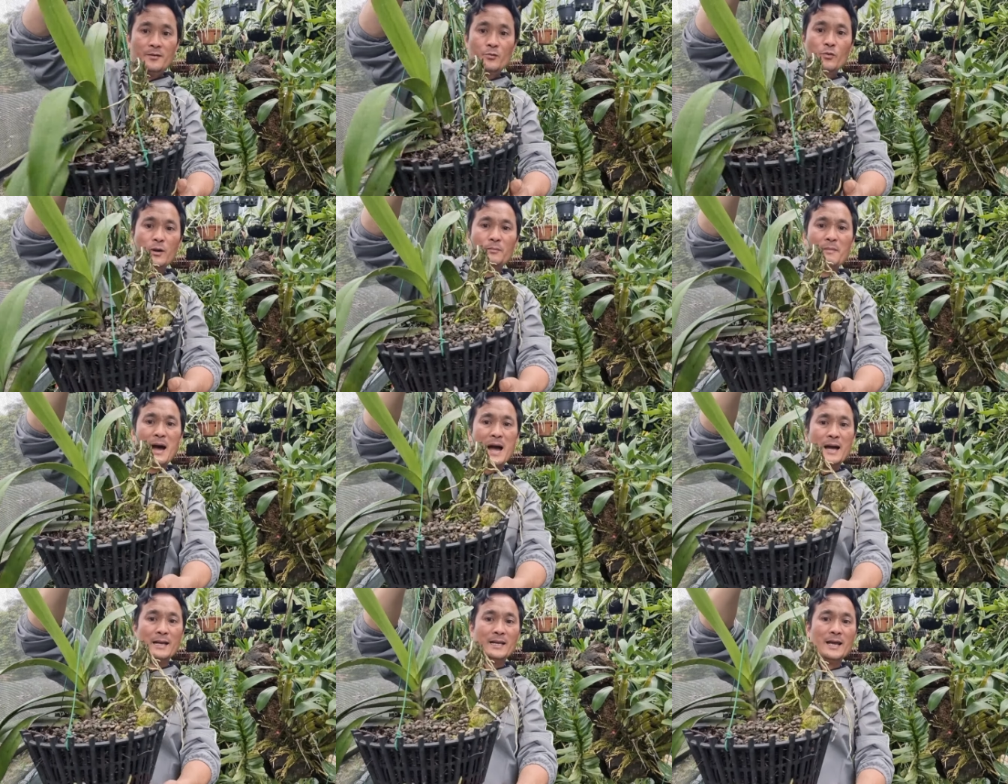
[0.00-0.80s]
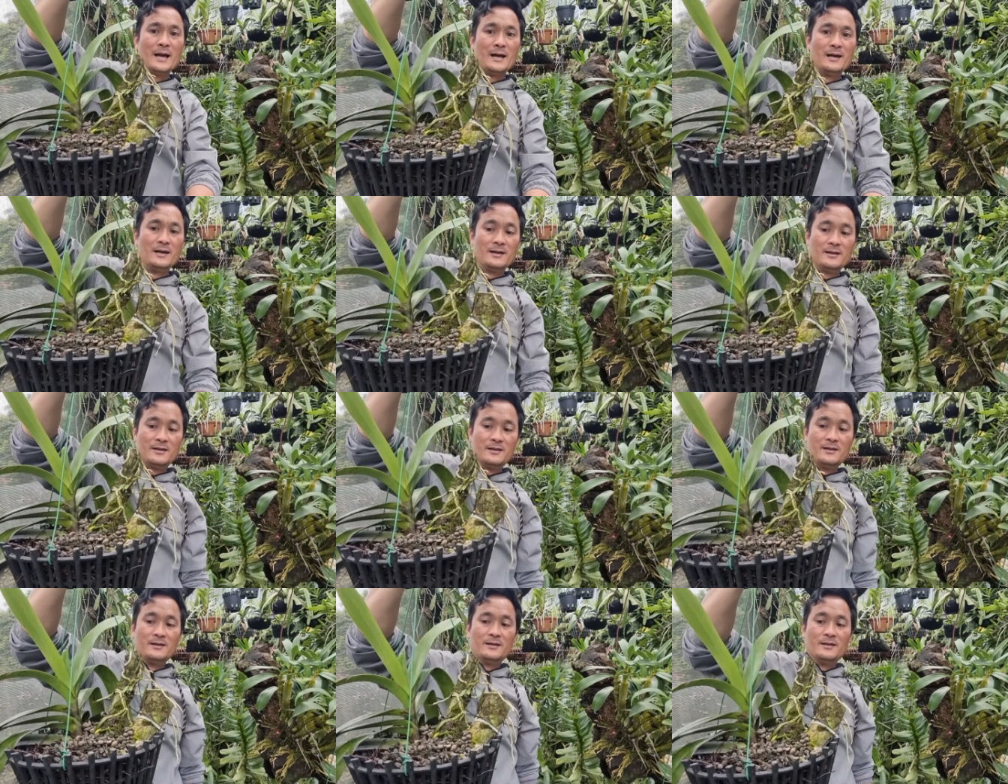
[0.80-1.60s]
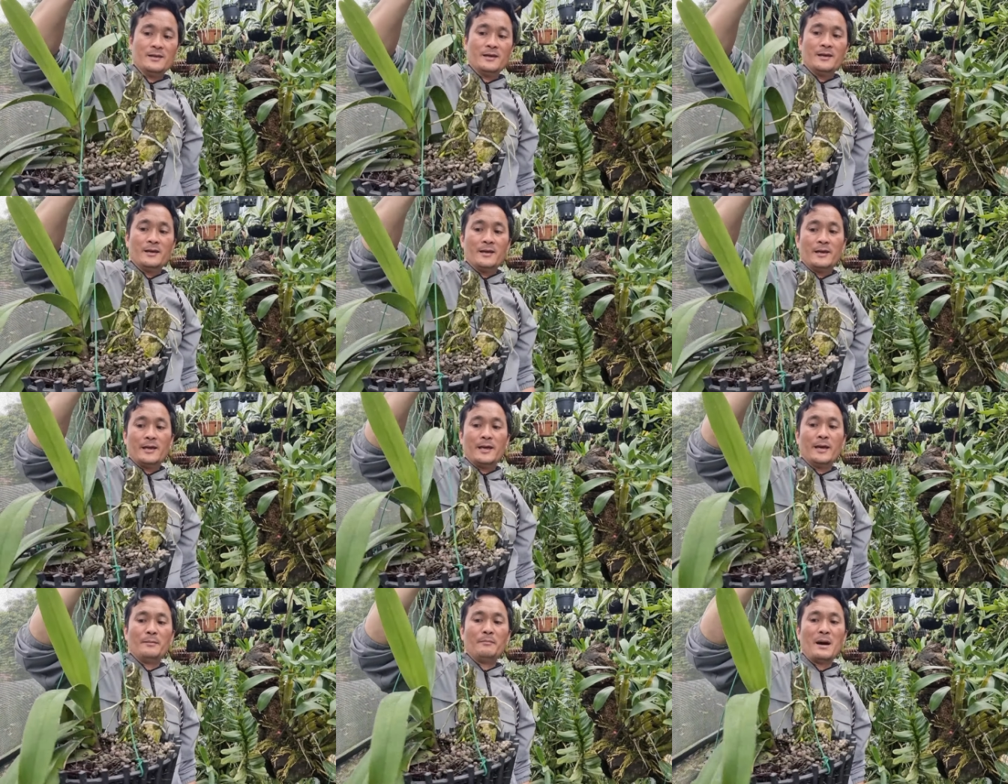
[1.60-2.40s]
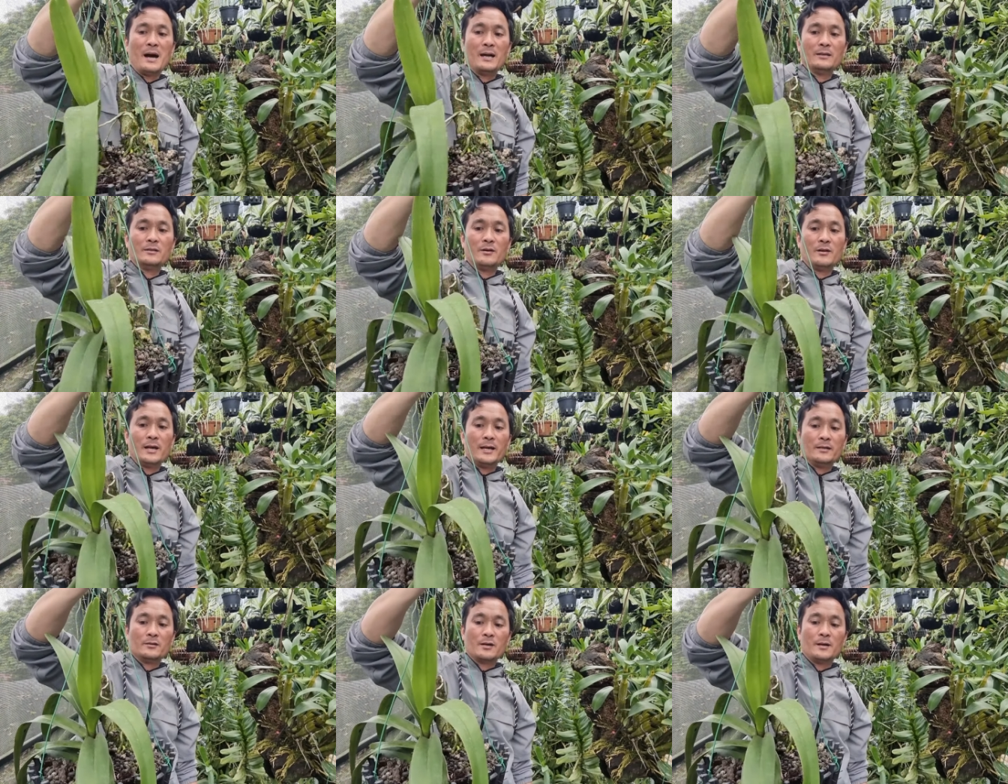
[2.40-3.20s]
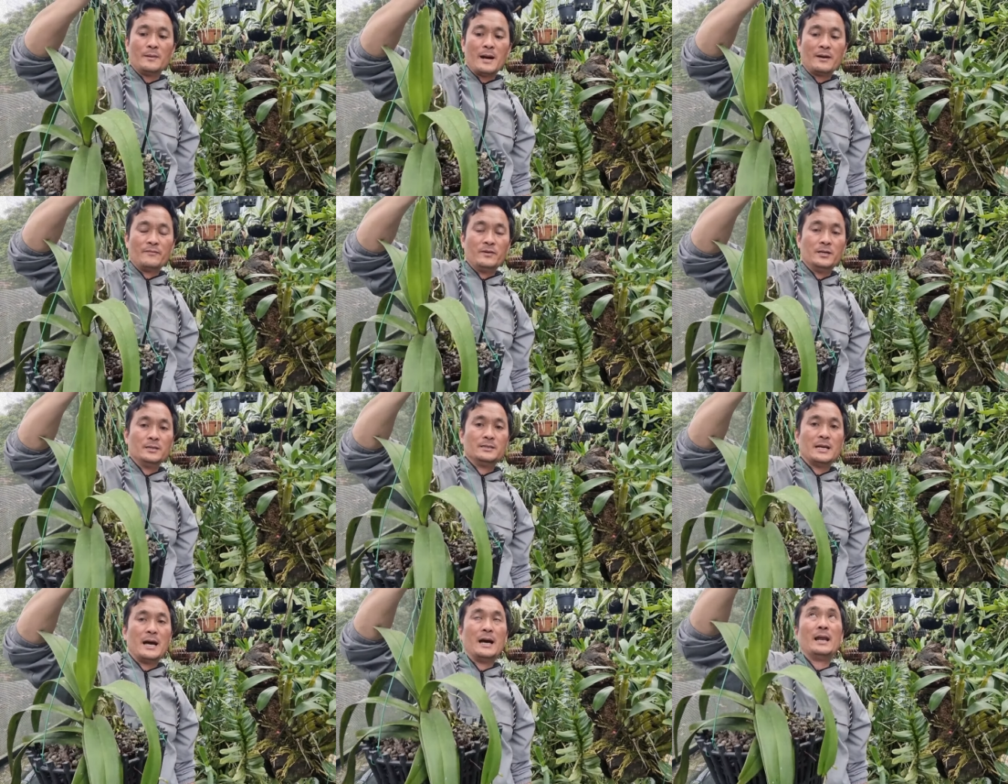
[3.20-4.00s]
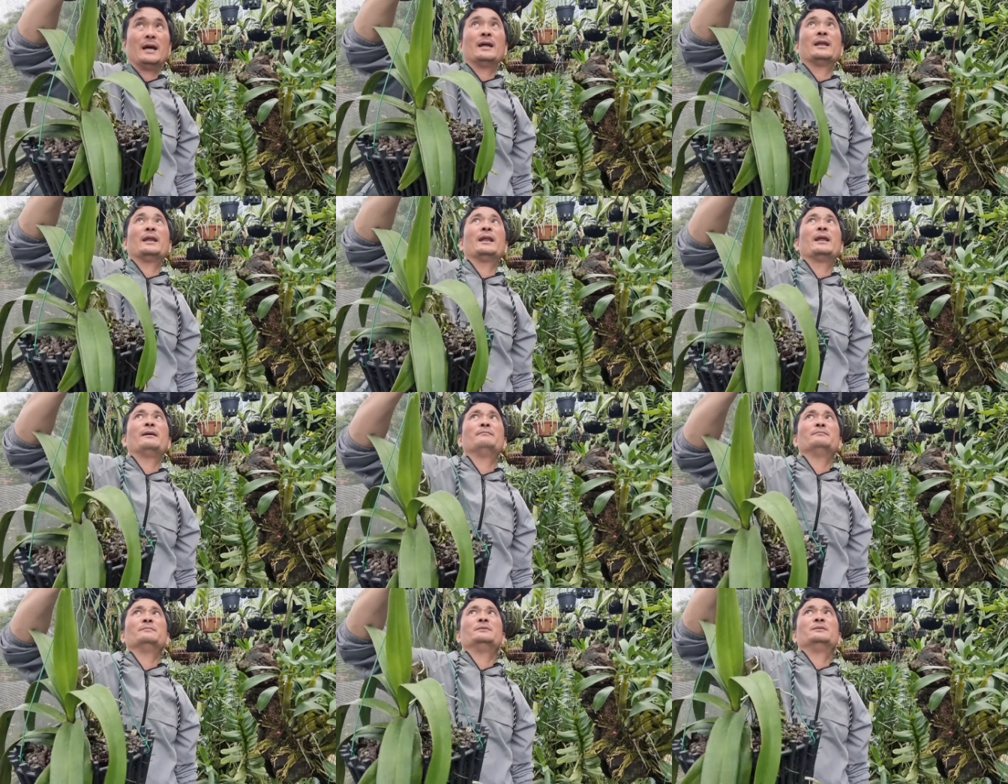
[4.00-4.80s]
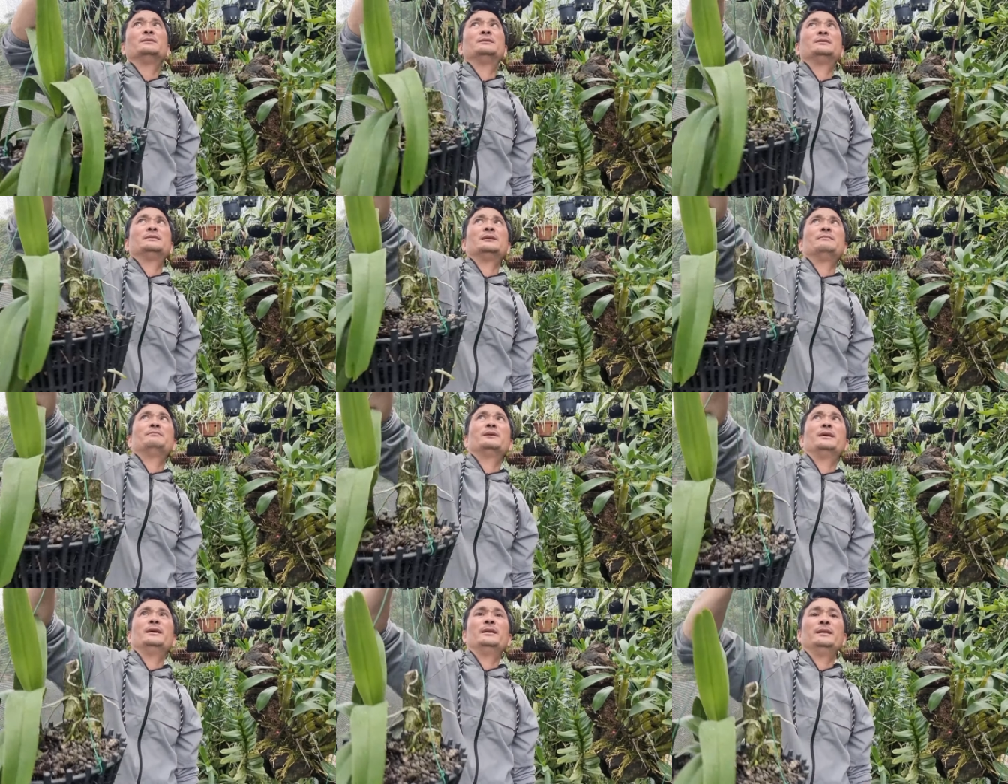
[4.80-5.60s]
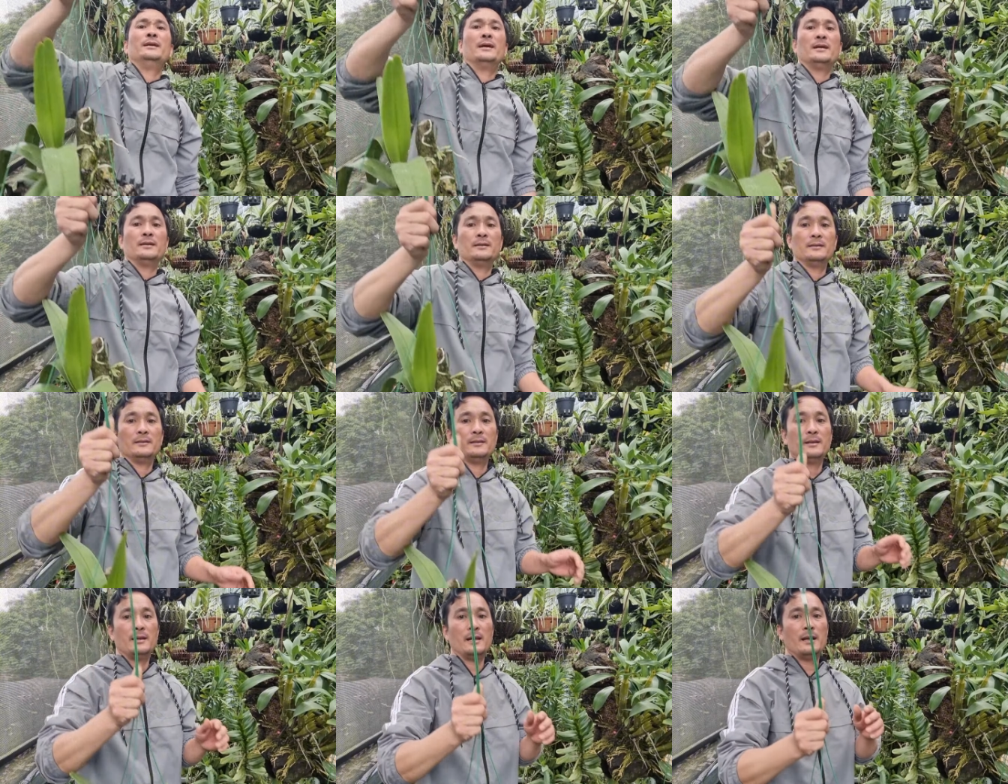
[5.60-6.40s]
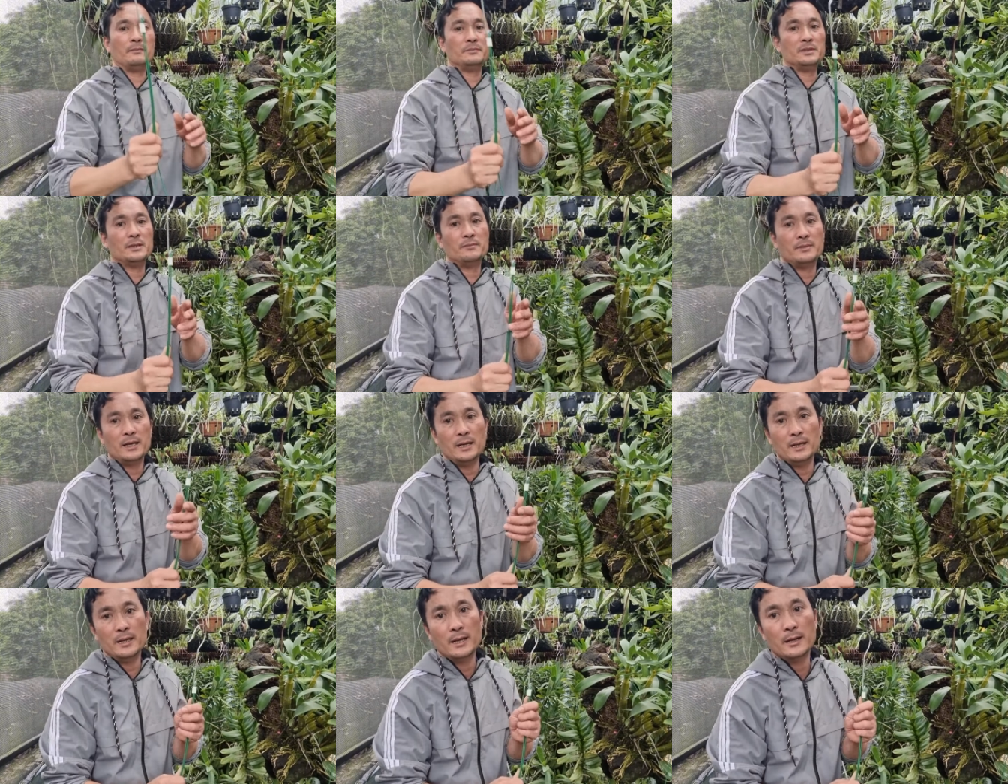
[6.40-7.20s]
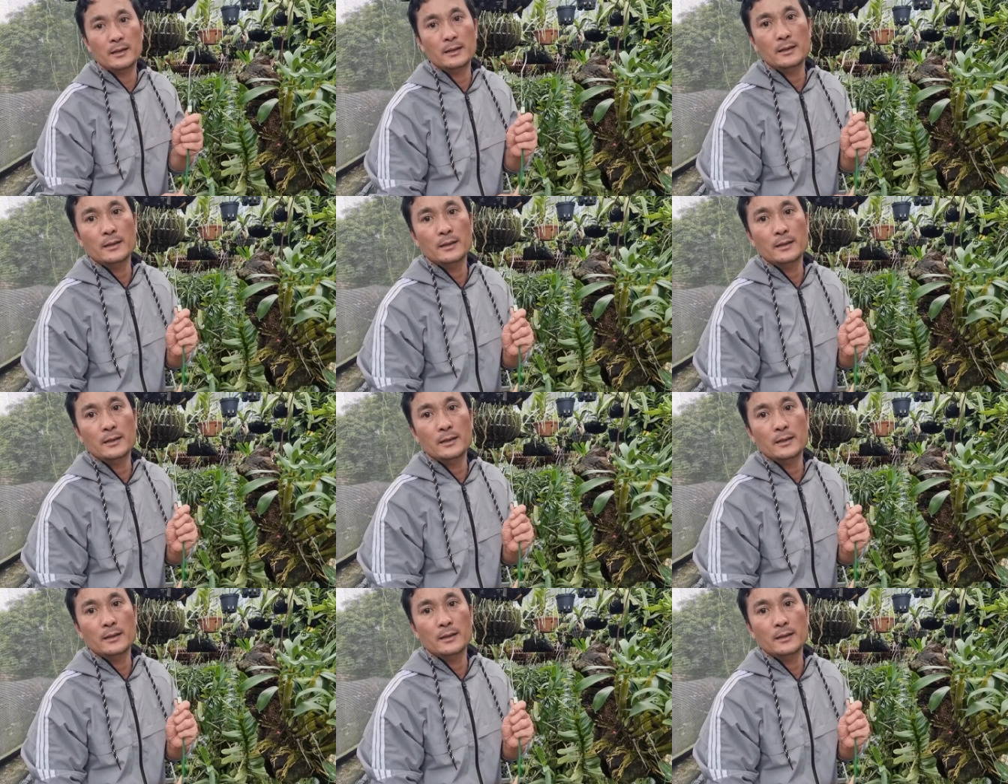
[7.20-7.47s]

nguyên bản nha em bán giò này cho các bác với giá là 500.000 nha 500.000 nha